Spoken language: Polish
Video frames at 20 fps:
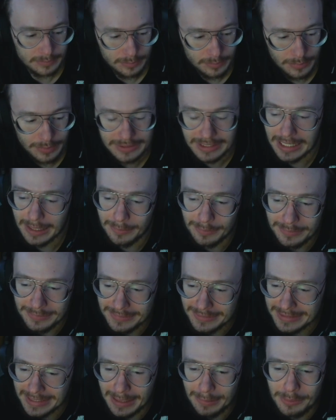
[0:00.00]
Bo tam,
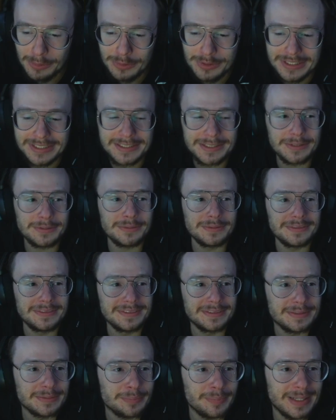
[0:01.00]
tam ludzie są
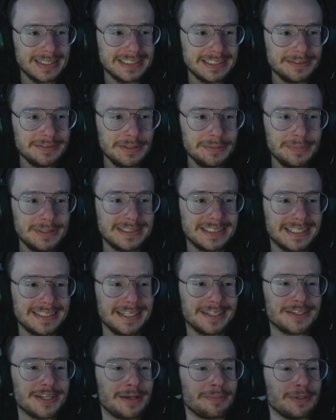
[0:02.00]
pasywnymi
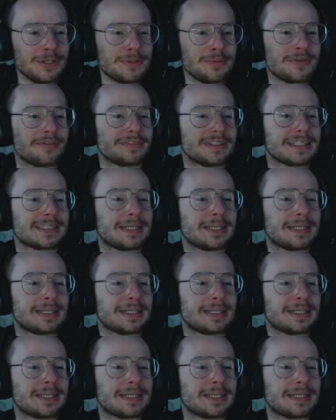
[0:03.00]
zjadaczami główno.